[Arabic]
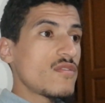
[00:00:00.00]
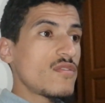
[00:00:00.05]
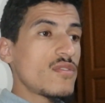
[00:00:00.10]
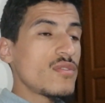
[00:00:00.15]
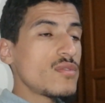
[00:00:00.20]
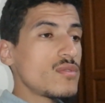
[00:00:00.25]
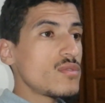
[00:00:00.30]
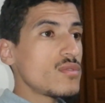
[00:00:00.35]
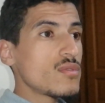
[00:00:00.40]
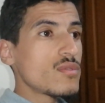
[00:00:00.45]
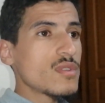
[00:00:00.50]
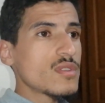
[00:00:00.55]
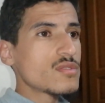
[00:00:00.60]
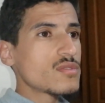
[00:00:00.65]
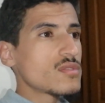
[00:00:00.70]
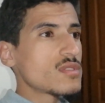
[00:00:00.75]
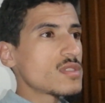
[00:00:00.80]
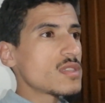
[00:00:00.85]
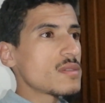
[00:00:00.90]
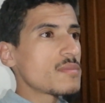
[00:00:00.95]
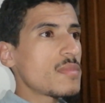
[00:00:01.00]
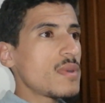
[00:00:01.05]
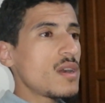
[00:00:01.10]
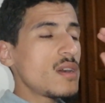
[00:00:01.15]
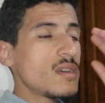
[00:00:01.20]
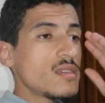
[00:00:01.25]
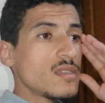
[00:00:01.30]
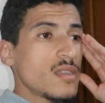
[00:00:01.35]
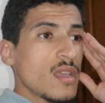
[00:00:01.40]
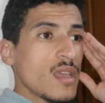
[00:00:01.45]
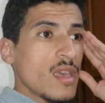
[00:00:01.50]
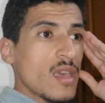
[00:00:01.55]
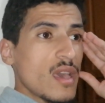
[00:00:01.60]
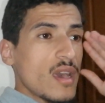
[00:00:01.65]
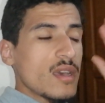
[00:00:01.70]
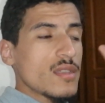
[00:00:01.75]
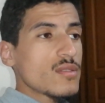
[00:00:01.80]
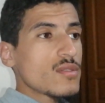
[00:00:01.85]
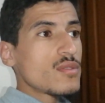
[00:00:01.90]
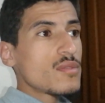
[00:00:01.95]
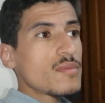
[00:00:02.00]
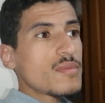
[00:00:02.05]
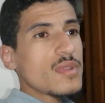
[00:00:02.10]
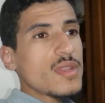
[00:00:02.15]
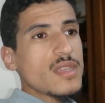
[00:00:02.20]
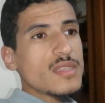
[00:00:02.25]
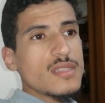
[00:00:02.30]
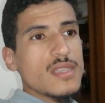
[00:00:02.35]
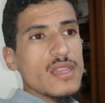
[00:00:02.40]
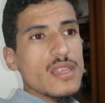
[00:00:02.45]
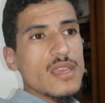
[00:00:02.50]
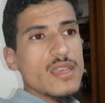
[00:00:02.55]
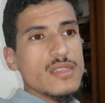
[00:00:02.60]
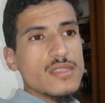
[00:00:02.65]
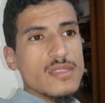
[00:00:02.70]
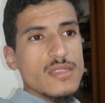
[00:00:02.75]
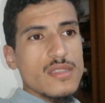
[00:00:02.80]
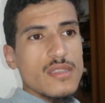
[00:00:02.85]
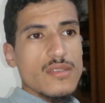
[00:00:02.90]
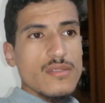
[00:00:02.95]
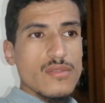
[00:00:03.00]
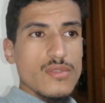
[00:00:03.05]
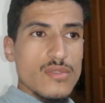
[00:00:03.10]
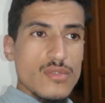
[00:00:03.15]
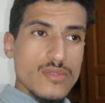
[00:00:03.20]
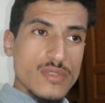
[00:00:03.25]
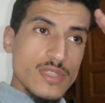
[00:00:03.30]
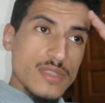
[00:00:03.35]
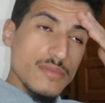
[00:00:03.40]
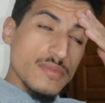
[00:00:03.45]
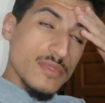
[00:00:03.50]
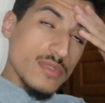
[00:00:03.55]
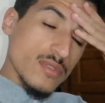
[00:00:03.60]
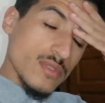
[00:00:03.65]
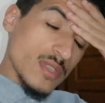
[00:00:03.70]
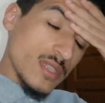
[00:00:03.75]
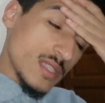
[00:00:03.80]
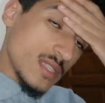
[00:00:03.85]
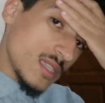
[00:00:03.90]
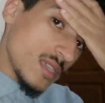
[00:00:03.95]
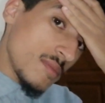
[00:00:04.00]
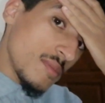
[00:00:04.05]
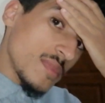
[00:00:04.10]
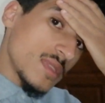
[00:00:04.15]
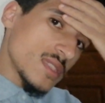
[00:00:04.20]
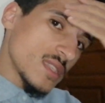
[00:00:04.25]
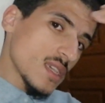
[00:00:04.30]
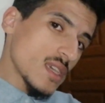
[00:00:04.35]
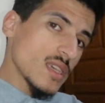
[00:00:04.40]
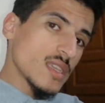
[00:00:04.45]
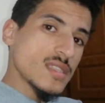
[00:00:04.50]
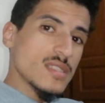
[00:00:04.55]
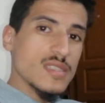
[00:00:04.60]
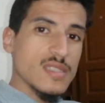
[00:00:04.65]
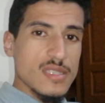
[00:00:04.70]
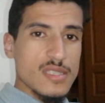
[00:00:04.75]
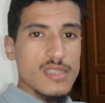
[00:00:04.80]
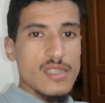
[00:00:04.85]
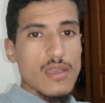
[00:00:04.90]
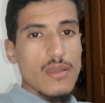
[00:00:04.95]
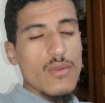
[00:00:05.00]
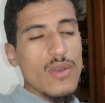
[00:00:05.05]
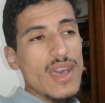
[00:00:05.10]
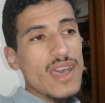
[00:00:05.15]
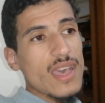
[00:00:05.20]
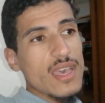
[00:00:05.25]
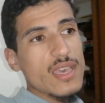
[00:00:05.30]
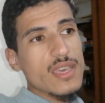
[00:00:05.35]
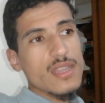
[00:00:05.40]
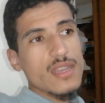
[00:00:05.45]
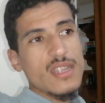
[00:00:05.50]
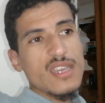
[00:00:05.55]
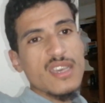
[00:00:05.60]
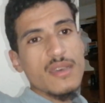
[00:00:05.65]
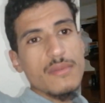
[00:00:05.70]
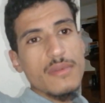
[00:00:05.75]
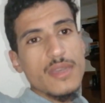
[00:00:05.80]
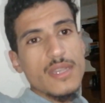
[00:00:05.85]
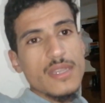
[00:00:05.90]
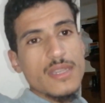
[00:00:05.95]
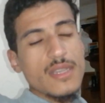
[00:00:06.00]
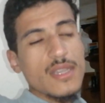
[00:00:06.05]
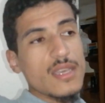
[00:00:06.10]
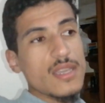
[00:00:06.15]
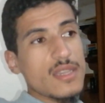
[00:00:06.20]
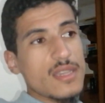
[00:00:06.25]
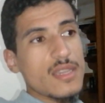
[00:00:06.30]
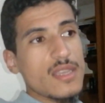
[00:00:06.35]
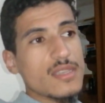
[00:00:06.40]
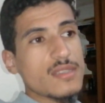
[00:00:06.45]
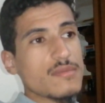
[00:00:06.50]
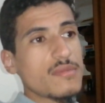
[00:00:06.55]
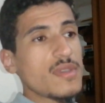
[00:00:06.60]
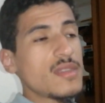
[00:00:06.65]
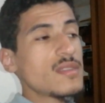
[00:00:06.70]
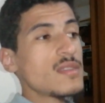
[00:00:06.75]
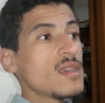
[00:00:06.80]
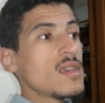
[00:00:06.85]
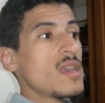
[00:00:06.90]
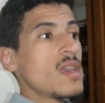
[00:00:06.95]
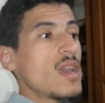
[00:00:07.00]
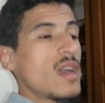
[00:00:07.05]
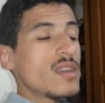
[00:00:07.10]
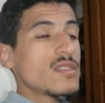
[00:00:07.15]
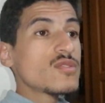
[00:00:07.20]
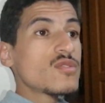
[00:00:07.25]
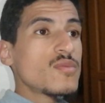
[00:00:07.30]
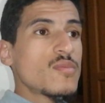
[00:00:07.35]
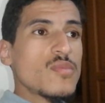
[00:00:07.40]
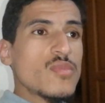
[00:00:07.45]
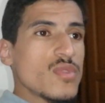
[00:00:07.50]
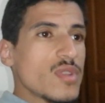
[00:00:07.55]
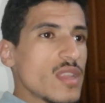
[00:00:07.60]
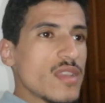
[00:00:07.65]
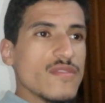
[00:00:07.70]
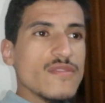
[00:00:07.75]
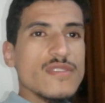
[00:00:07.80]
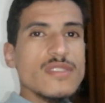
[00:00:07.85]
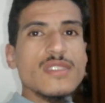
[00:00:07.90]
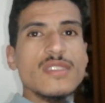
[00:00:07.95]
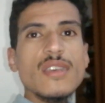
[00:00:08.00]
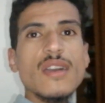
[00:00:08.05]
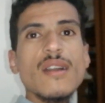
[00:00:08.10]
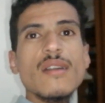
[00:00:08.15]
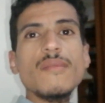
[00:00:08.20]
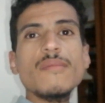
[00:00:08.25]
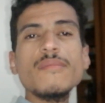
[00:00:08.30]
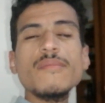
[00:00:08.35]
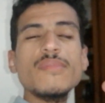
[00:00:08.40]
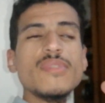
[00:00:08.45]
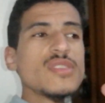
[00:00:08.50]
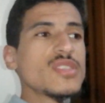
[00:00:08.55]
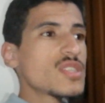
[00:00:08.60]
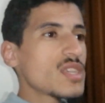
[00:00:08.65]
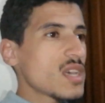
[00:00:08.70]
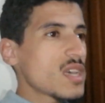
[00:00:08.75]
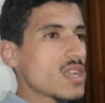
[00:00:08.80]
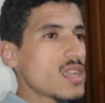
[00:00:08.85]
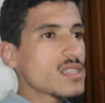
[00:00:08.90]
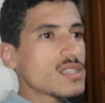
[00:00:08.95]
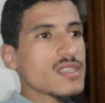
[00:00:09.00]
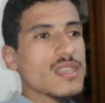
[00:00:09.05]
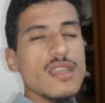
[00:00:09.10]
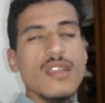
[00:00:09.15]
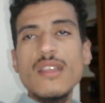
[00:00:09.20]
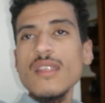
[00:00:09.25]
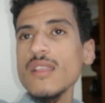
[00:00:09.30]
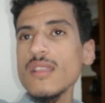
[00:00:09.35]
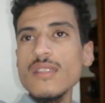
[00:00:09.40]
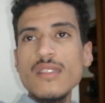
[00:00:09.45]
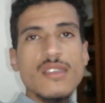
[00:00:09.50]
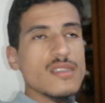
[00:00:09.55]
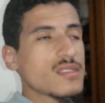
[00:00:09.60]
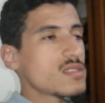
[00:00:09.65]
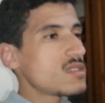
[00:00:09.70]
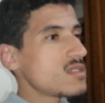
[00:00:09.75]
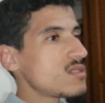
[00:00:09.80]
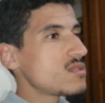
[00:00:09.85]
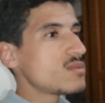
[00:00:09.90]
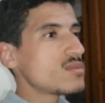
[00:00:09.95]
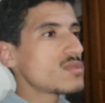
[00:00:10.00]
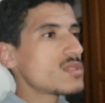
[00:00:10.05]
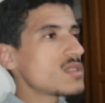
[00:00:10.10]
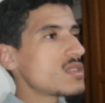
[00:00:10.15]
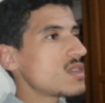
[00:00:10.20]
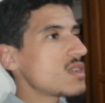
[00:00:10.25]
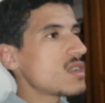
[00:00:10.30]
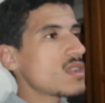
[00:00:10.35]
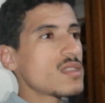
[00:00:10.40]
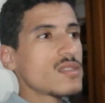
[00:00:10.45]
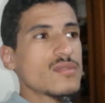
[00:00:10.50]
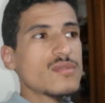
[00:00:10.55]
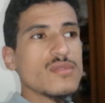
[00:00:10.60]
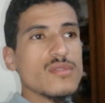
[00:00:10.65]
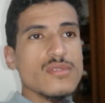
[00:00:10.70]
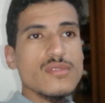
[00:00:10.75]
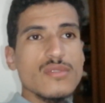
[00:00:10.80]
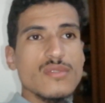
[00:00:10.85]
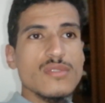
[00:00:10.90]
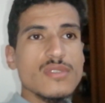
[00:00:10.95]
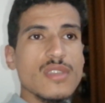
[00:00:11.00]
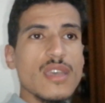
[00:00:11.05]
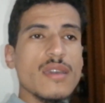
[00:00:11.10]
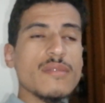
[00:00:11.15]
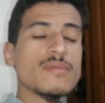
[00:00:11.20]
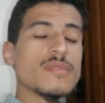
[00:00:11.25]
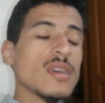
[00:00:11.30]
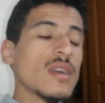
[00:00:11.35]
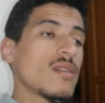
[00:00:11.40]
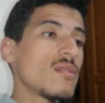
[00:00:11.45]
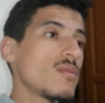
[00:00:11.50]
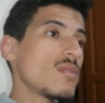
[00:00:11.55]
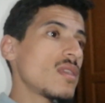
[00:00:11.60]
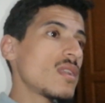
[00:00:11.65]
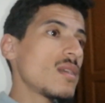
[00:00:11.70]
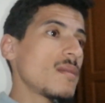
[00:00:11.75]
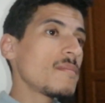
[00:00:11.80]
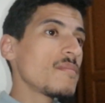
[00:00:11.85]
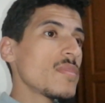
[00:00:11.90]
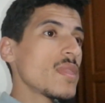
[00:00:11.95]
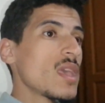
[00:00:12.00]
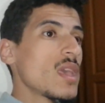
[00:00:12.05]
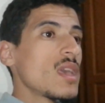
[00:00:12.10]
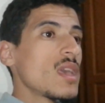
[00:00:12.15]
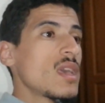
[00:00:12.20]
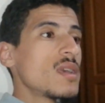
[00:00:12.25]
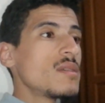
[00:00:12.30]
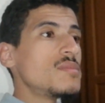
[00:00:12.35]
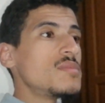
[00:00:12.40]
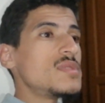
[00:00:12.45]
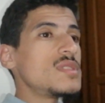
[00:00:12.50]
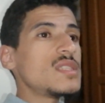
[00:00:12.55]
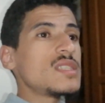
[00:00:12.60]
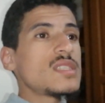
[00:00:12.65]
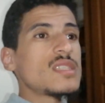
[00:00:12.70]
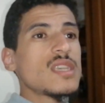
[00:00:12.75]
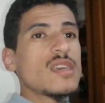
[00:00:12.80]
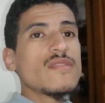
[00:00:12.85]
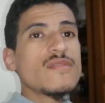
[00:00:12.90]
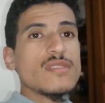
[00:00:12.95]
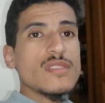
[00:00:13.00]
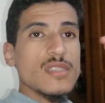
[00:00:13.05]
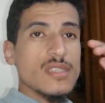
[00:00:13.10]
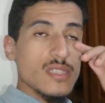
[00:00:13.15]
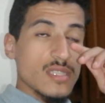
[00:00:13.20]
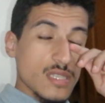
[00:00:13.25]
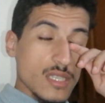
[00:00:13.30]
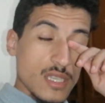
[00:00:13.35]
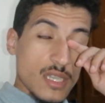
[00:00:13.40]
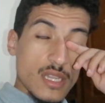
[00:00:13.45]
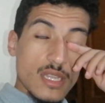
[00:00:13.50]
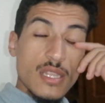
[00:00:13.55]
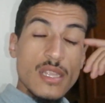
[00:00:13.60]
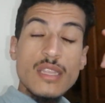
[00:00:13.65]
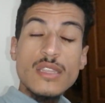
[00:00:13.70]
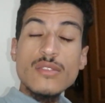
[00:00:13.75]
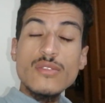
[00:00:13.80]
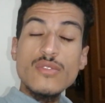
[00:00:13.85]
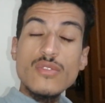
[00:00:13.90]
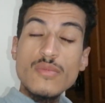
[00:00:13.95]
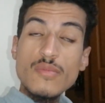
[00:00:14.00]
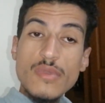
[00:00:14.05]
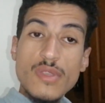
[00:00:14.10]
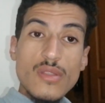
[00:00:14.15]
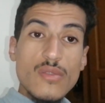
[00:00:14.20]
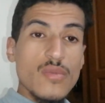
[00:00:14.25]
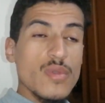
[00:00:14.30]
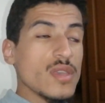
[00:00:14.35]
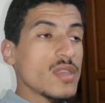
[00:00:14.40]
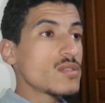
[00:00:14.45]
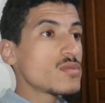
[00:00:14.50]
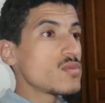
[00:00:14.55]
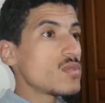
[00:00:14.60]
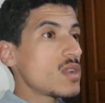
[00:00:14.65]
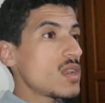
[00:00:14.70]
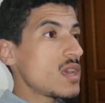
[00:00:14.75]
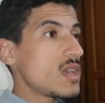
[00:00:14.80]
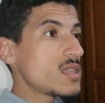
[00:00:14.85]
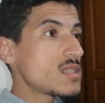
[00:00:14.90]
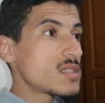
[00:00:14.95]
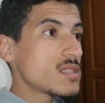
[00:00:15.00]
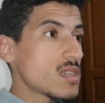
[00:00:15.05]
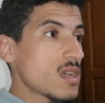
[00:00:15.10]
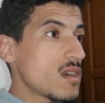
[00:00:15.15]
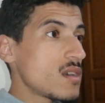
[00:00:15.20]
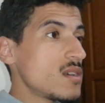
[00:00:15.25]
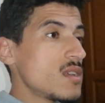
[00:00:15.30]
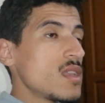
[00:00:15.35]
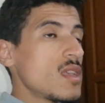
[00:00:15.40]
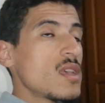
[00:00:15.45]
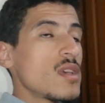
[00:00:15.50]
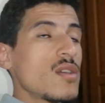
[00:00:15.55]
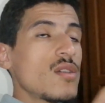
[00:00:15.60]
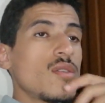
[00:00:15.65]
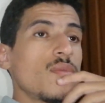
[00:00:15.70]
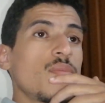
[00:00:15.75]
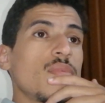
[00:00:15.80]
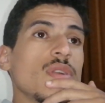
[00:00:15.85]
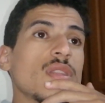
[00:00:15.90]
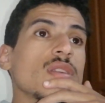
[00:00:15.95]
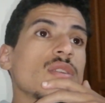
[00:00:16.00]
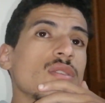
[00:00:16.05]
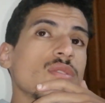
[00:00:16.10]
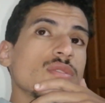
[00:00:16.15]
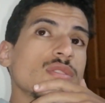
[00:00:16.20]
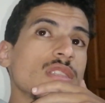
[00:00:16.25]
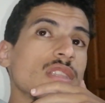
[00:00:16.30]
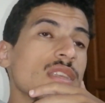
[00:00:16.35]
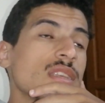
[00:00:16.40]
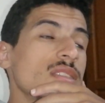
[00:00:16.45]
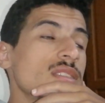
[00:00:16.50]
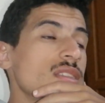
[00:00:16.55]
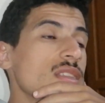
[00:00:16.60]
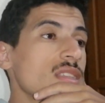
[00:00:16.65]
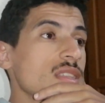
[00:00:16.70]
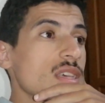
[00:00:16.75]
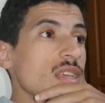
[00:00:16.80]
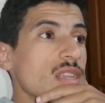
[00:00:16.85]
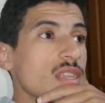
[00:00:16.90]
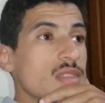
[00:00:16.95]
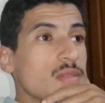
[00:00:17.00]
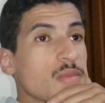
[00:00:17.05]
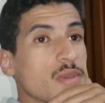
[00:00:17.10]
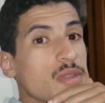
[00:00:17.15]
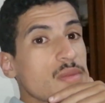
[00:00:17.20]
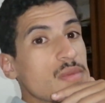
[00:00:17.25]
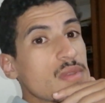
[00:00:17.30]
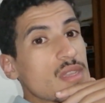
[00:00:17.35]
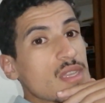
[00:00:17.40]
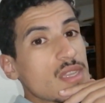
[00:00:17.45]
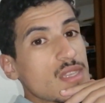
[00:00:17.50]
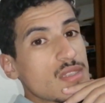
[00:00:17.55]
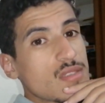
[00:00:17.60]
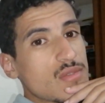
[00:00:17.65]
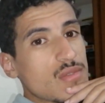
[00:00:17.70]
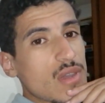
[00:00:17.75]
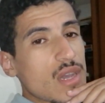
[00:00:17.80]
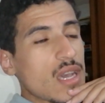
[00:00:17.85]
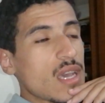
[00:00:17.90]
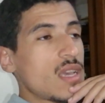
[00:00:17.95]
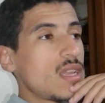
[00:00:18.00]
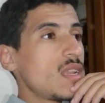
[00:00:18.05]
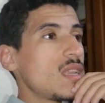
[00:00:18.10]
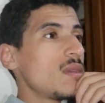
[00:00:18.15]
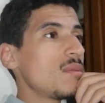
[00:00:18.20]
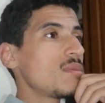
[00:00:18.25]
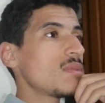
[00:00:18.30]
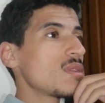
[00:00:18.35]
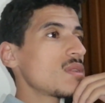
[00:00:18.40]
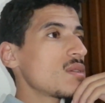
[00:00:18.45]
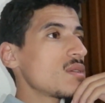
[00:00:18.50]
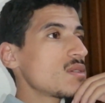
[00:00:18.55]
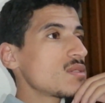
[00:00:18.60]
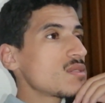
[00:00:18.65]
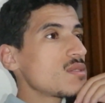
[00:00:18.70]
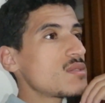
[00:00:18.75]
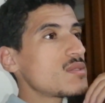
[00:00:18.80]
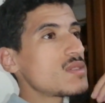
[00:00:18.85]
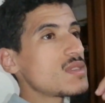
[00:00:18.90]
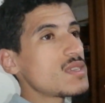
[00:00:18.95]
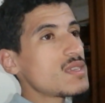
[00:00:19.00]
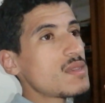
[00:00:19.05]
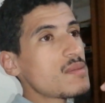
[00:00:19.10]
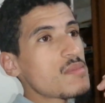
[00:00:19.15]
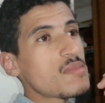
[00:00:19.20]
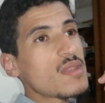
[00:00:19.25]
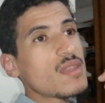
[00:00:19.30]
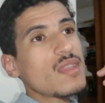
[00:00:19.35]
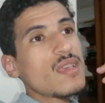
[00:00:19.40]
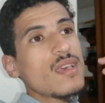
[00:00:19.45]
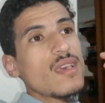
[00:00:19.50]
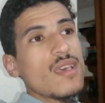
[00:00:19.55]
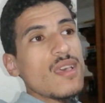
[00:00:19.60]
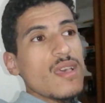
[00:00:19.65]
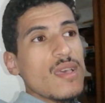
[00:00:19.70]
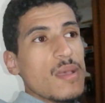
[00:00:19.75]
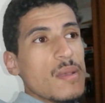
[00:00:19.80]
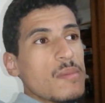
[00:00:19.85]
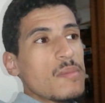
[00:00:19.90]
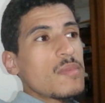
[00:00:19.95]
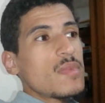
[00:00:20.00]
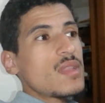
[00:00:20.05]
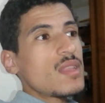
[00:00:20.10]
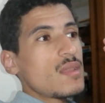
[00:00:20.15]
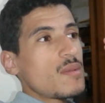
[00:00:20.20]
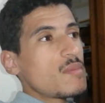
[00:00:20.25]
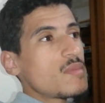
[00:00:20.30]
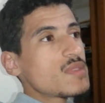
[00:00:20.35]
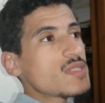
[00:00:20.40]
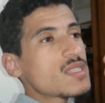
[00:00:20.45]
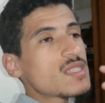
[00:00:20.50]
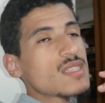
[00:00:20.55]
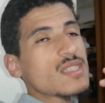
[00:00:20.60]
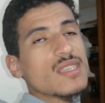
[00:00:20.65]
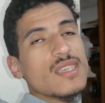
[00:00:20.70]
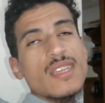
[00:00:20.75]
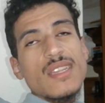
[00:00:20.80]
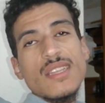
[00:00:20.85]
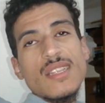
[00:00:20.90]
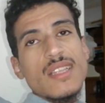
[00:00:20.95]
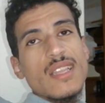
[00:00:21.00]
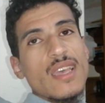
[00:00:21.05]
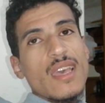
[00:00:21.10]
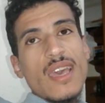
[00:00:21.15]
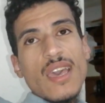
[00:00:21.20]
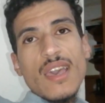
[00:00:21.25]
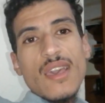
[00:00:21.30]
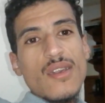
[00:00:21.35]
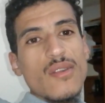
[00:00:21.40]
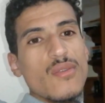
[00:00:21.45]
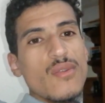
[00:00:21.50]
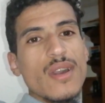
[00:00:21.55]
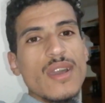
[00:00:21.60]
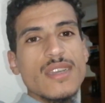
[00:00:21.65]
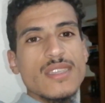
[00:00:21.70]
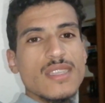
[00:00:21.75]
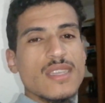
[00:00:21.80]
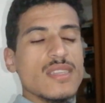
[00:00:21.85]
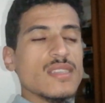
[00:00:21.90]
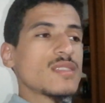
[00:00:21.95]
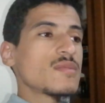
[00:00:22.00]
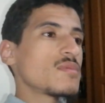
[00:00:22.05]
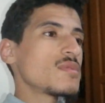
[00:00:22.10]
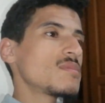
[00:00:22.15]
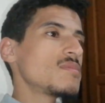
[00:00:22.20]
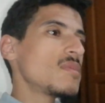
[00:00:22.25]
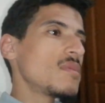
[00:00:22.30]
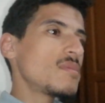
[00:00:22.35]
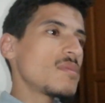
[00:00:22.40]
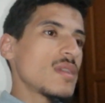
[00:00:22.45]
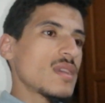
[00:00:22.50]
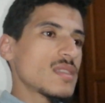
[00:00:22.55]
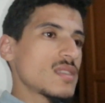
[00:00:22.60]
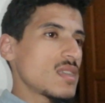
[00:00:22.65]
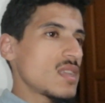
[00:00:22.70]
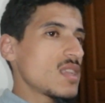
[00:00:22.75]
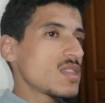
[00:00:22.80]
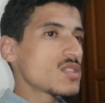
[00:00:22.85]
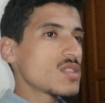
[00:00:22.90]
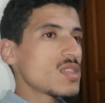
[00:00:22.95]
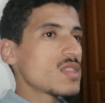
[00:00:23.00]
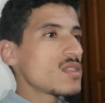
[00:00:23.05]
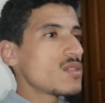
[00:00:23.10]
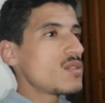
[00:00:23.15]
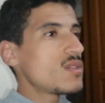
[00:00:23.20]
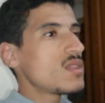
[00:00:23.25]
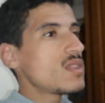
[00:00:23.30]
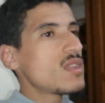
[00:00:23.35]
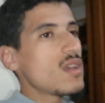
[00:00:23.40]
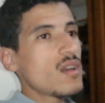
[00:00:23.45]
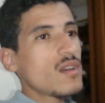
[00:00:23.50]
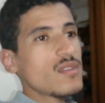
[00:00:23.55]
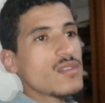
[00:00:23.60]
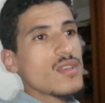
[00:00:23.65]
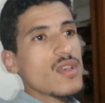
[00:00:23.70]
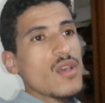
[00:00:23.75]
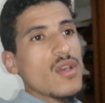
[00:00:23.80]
فينيو ولا جو سي با هاد الطوموبيلات اللي كانت عندها اون كونسيبسيون انديان مازال كنتسناو اخر الاخبار عليها بان غتكون منافسه بشراسه لا لداسيا دوستر لا التوكسون صاحبتها ولا بزاف ديال السيارات لا 2008 ولا حتى اوبل لاند الا دخلت المغرب انا كنتوقع عليها بانها غتكون هي من من من السيارات اللي يحققوا اكثر نسبه مبيعات علاش لان حنا